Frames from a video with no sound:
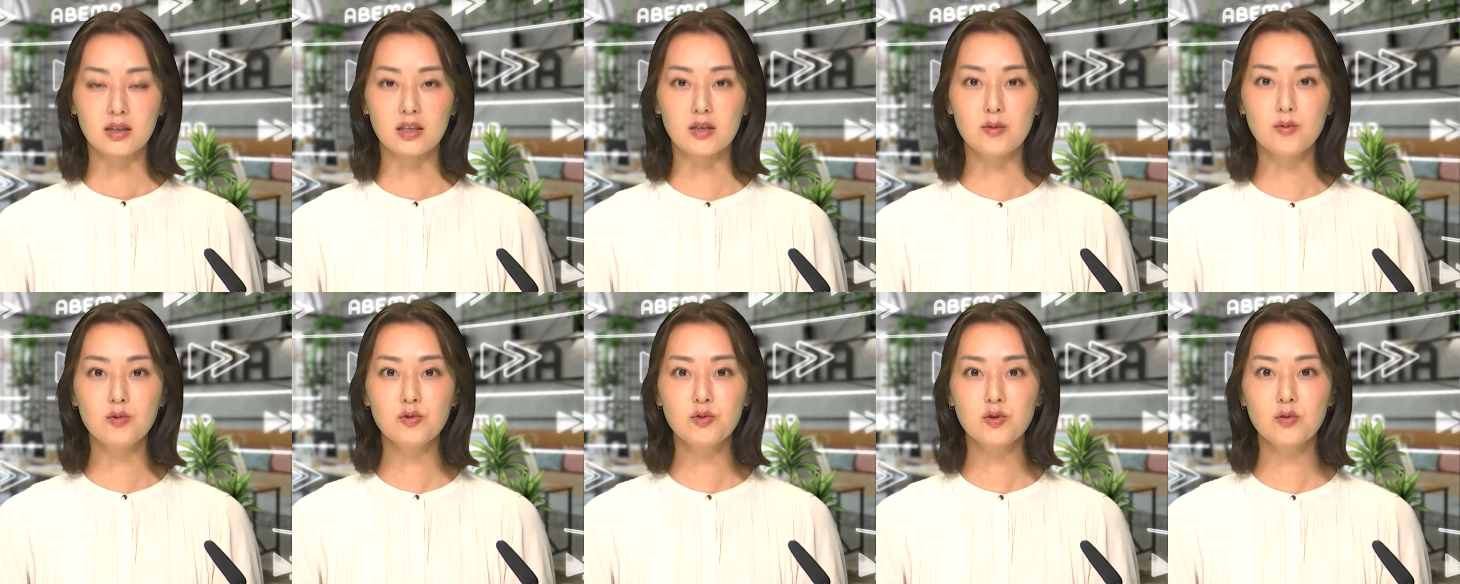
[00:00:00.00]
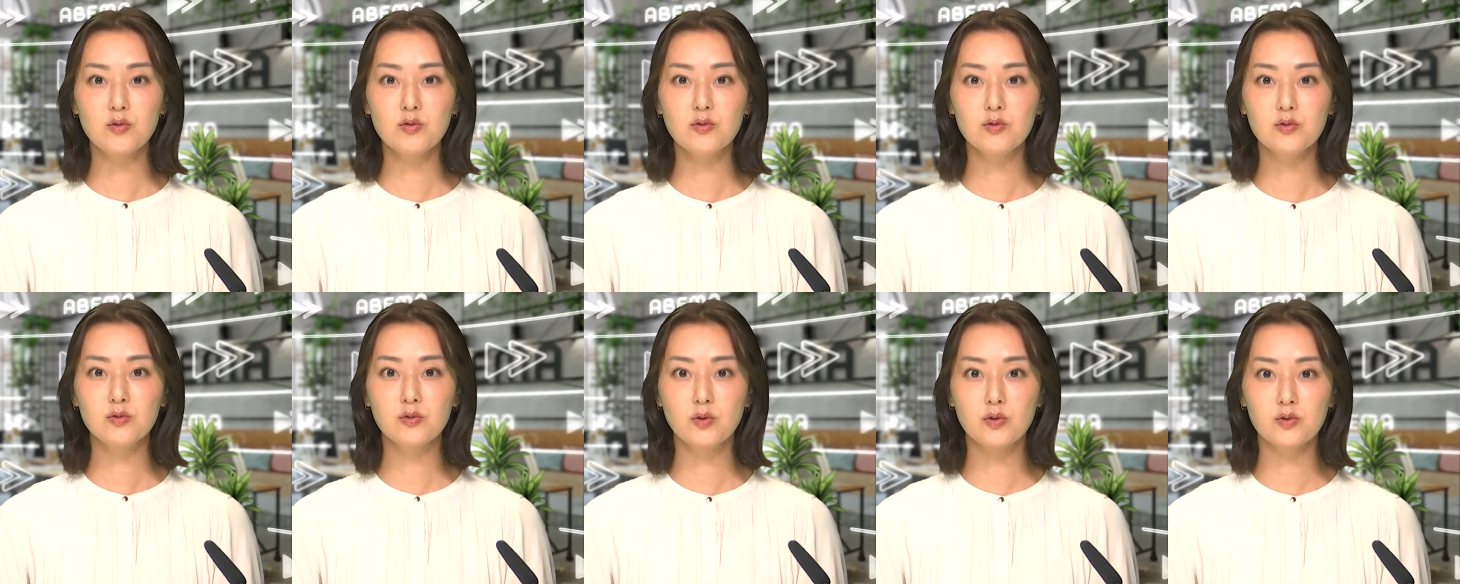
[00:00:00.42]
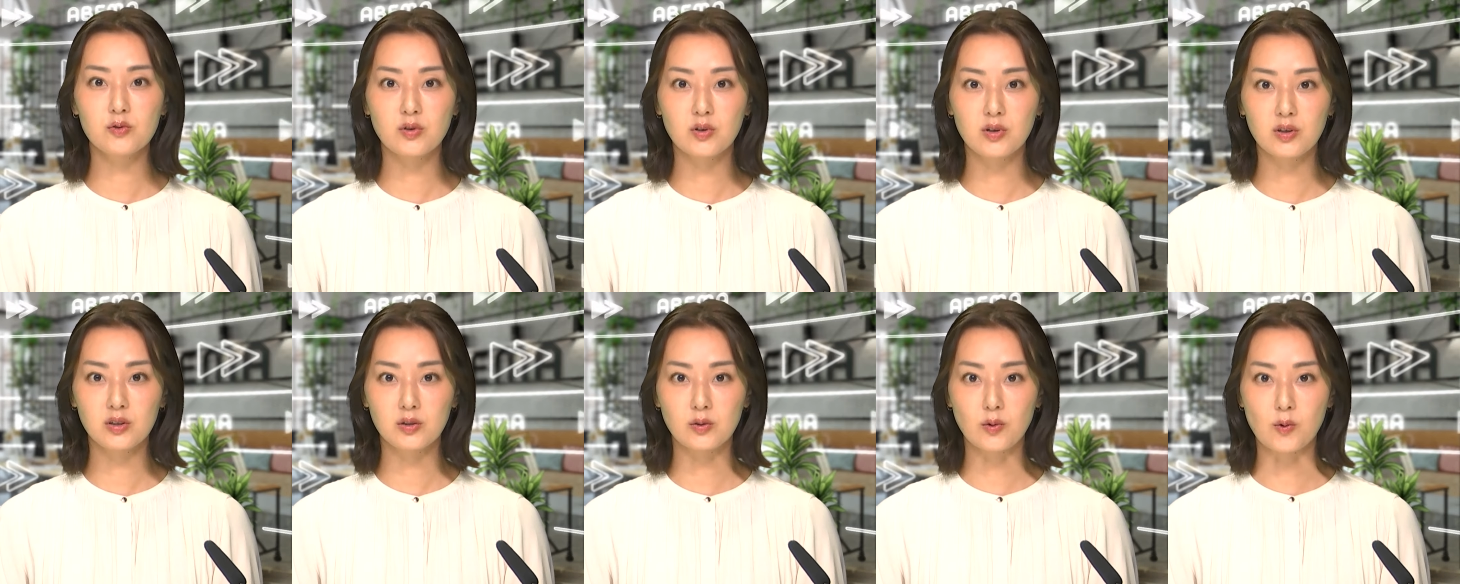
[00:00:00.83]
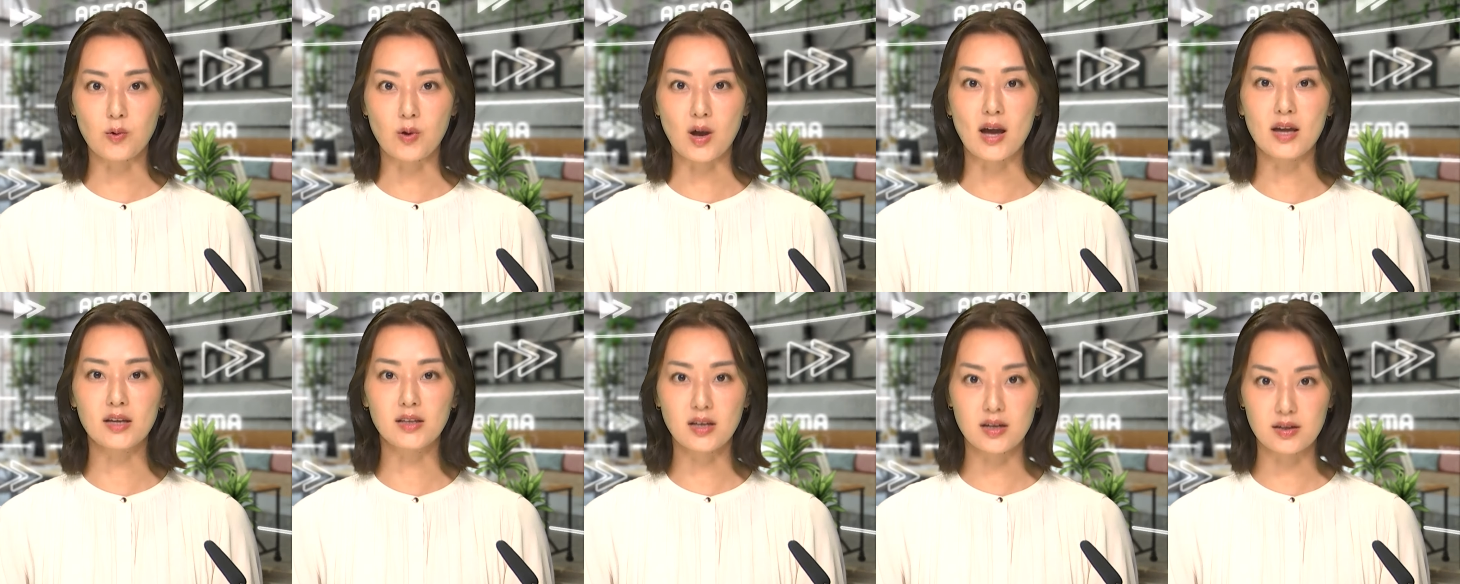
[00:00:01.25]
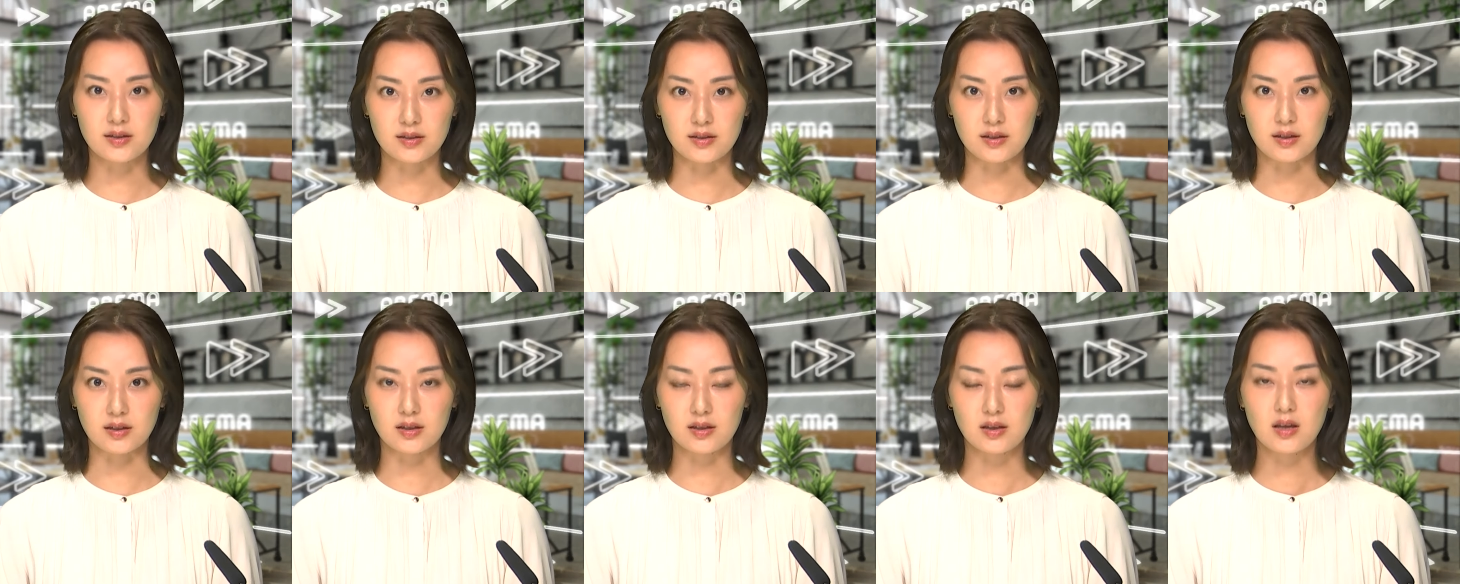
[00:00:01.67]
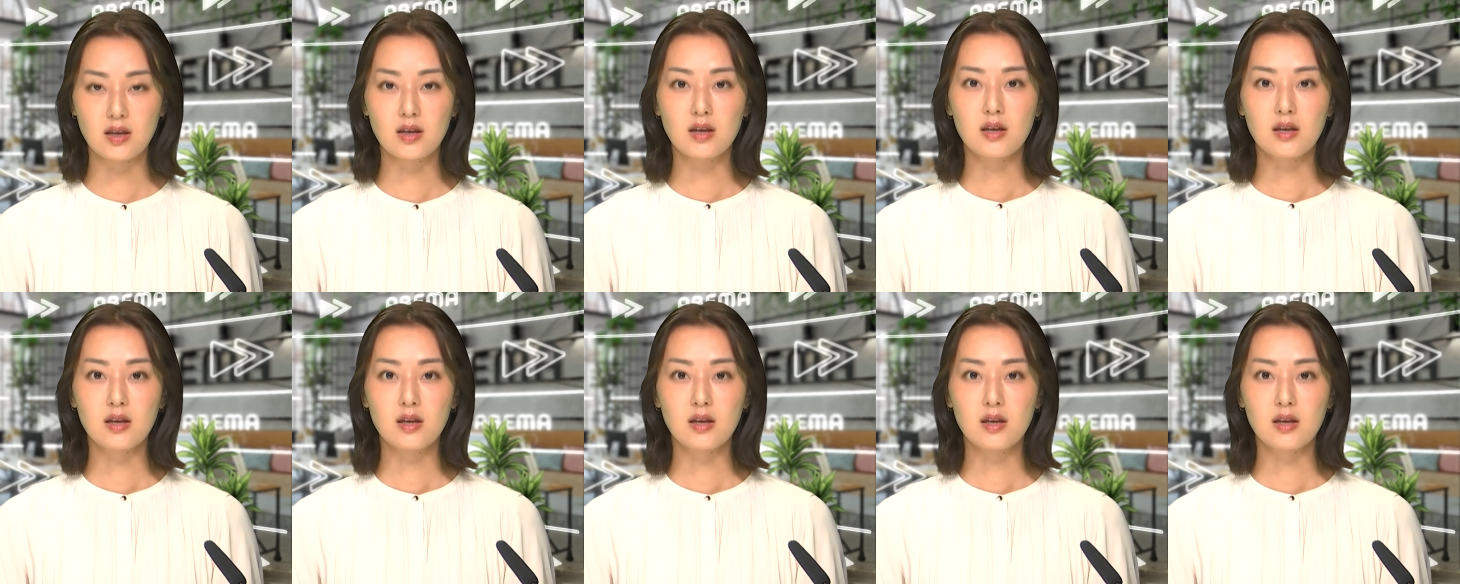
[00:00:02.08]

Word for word: 金正恩総書記と会談し、